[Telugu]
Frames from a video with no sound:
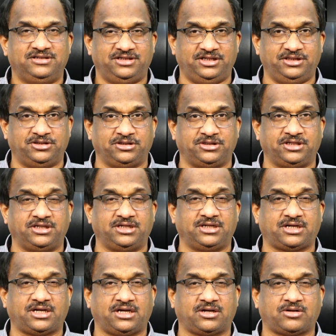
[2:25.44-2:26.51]
నిందితుడు
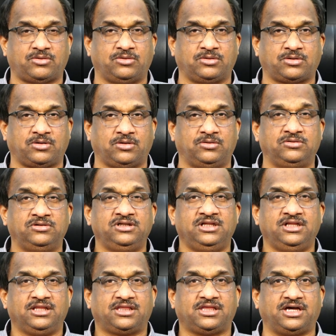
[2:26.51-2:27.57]
కనుక కోర్టులో
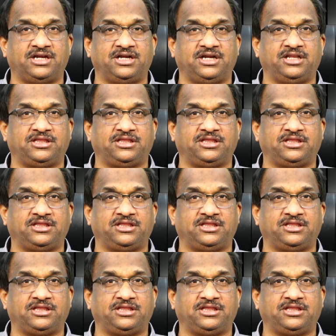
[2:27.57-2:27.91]
సార్